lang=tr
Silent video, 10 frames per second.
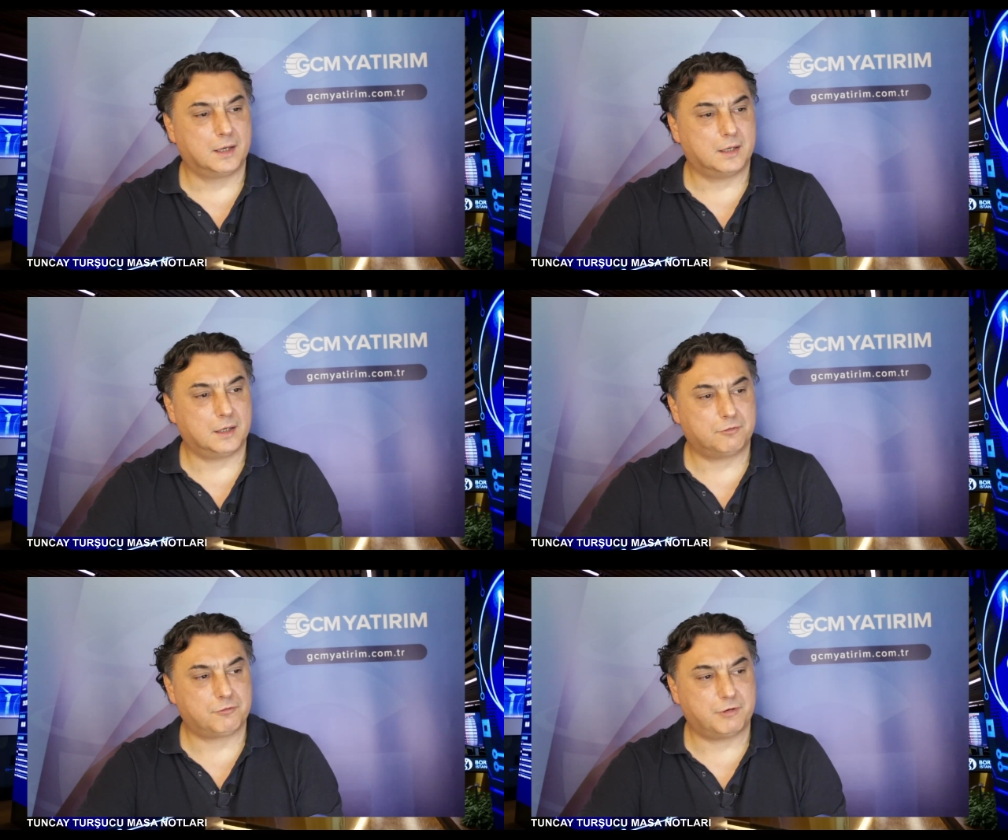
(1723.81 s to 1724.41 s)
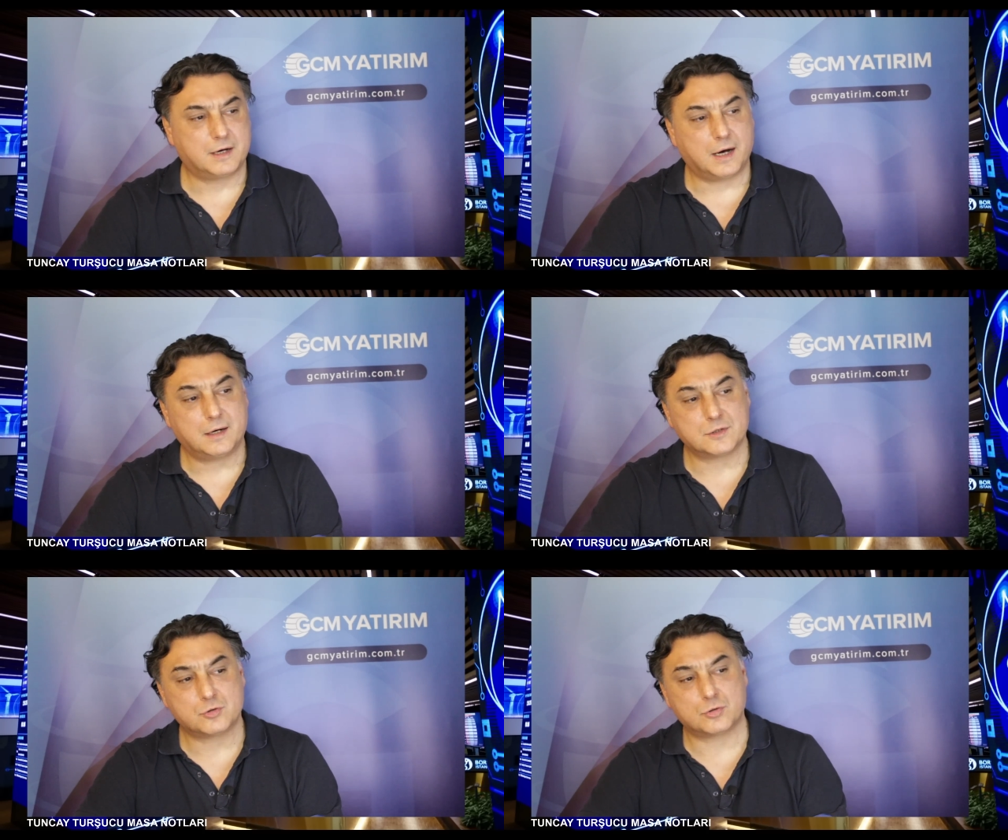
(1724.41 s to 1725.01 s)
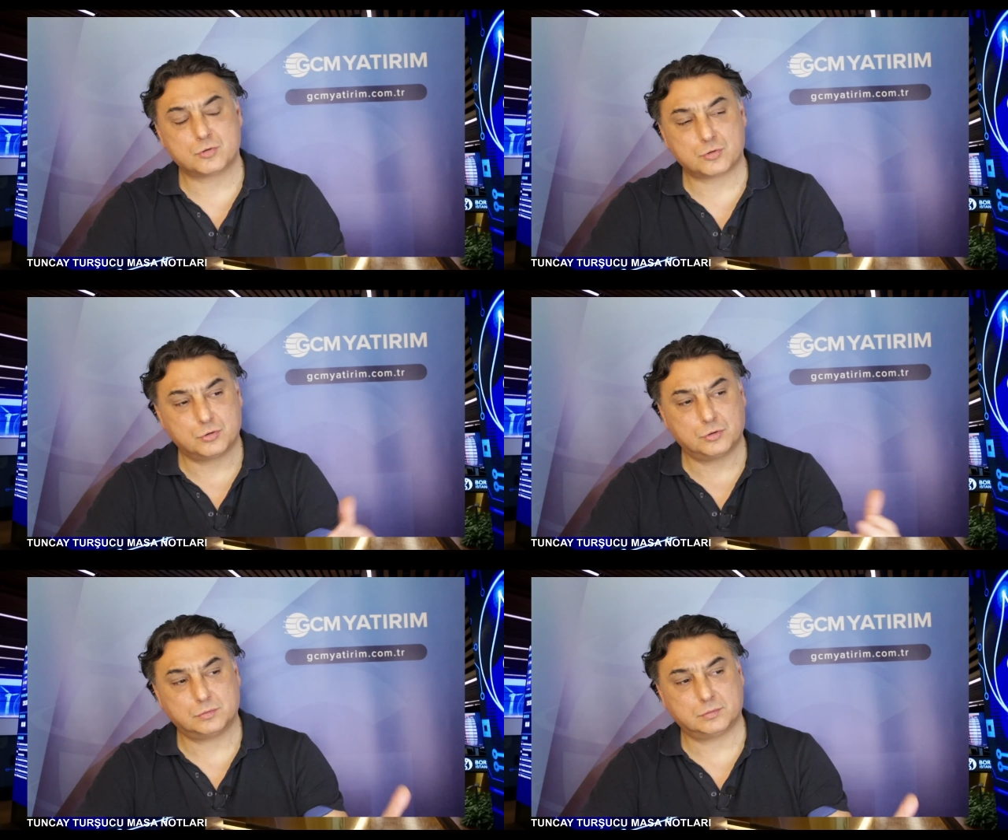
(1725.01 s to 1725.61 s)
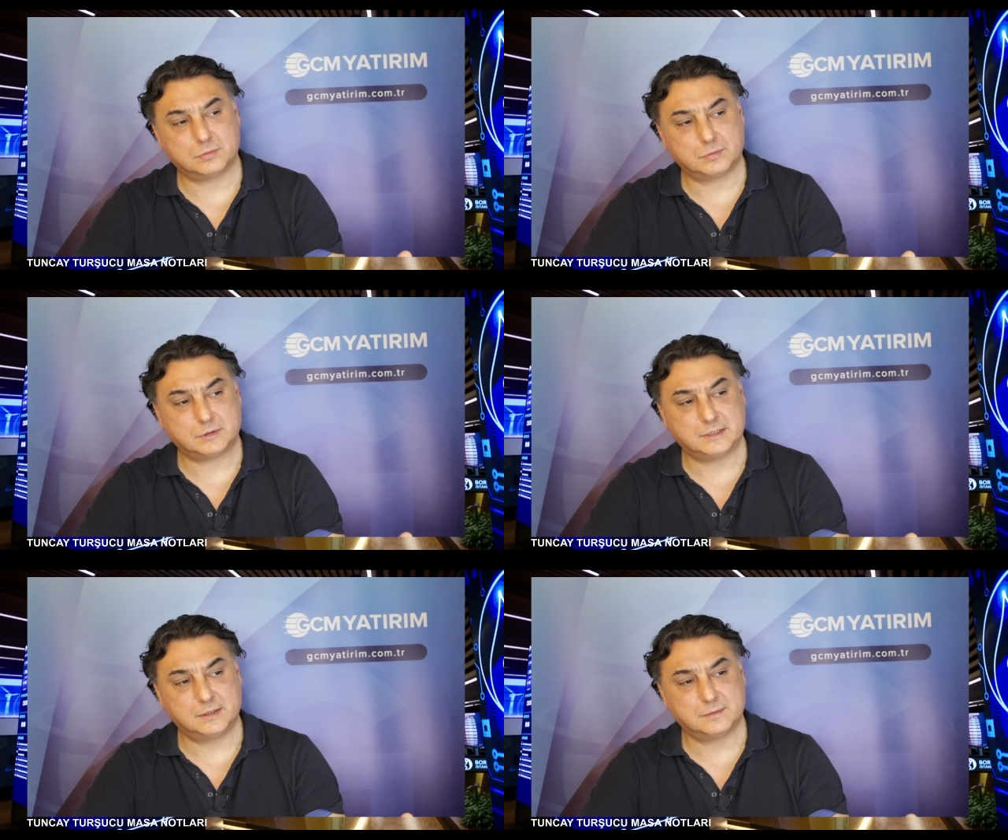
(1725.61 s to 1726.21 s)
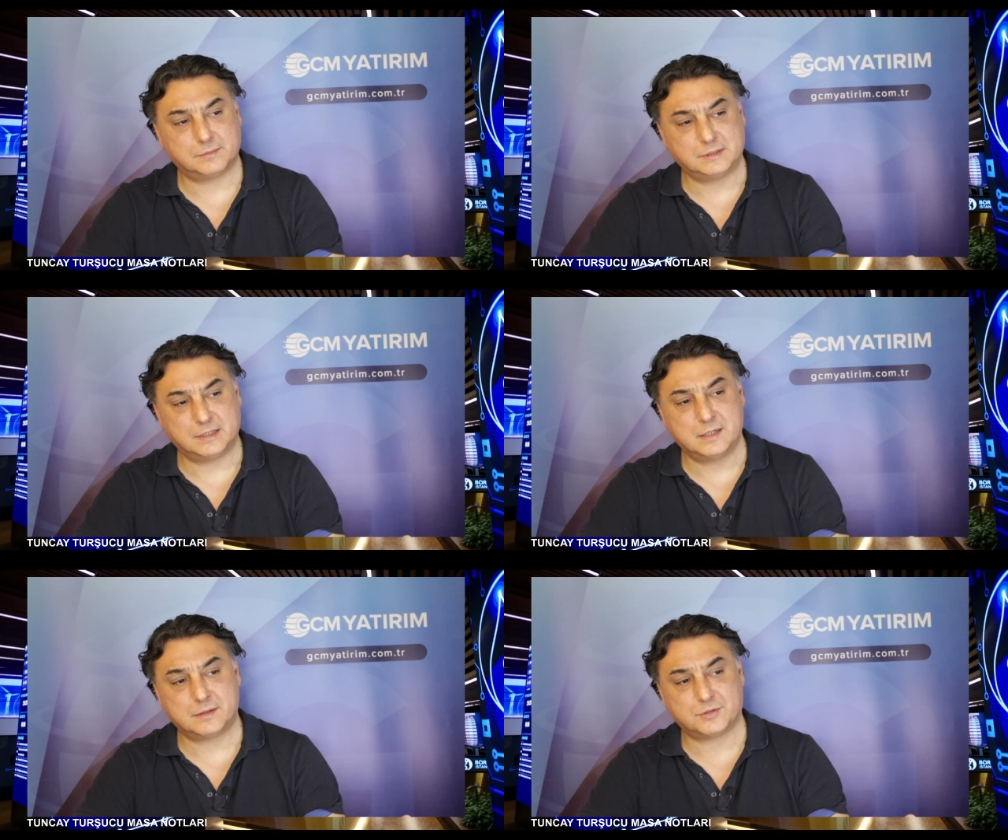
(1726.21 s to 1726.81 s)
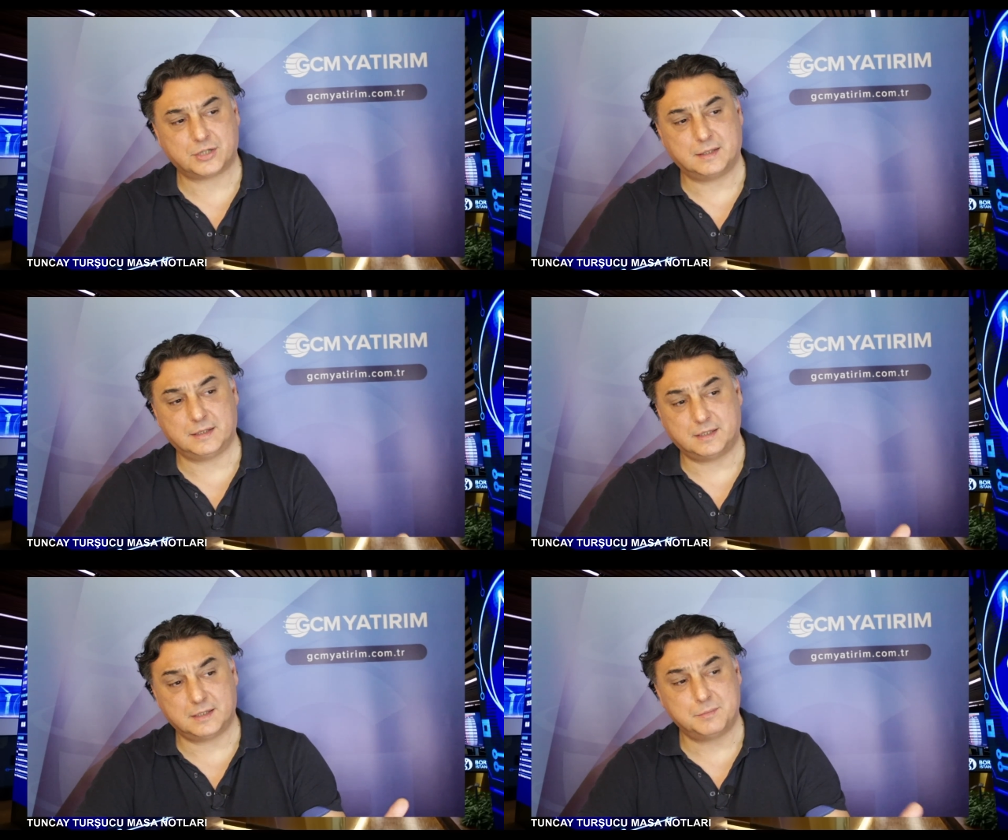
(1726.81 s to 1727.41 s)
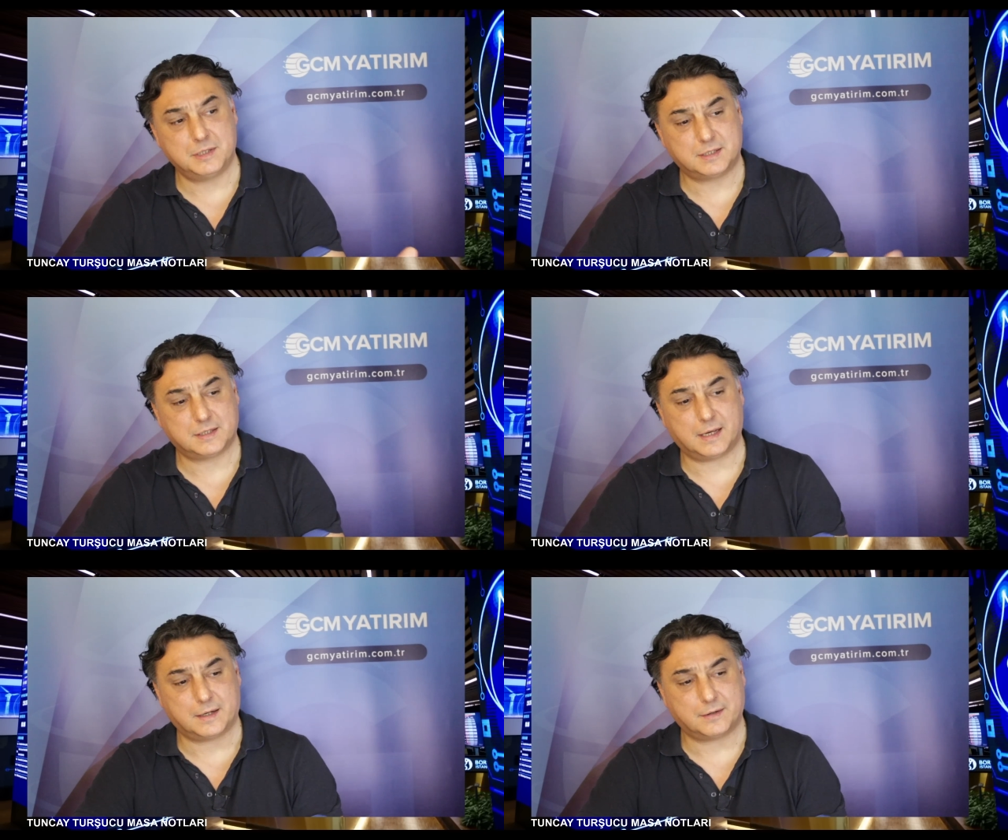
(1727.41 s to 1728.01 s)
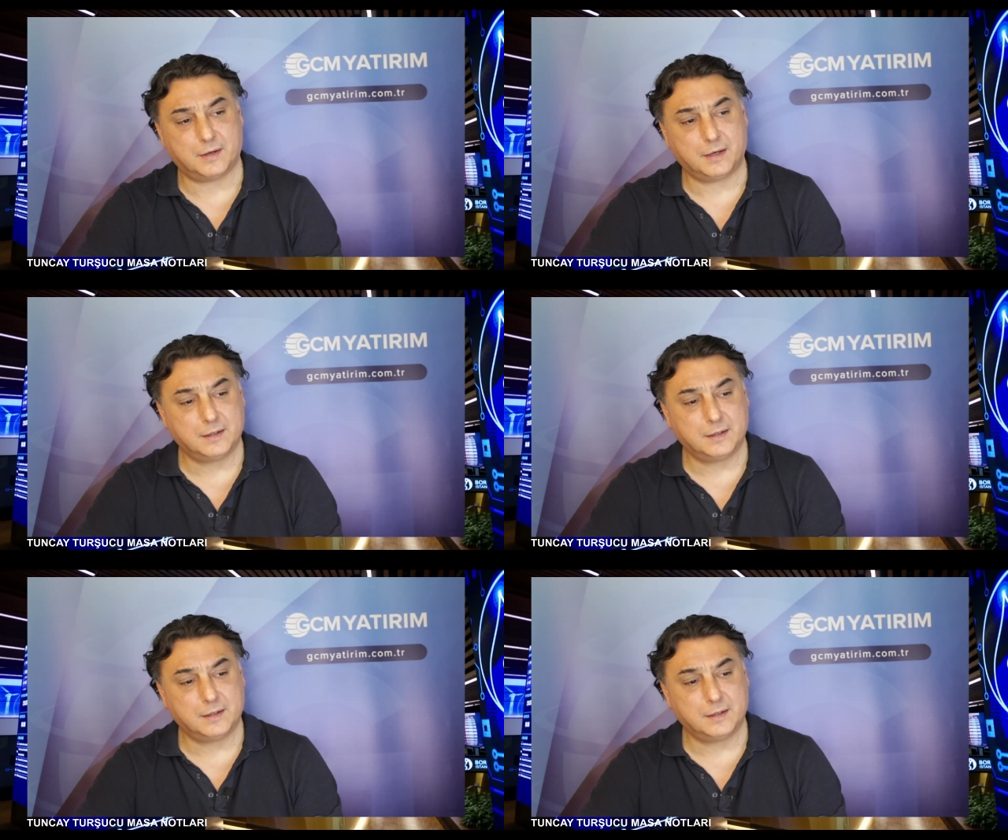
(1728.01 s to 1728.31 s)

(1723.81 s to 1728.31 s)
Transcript: E, FK rasyosu e, yer, şeyde 22'lerde.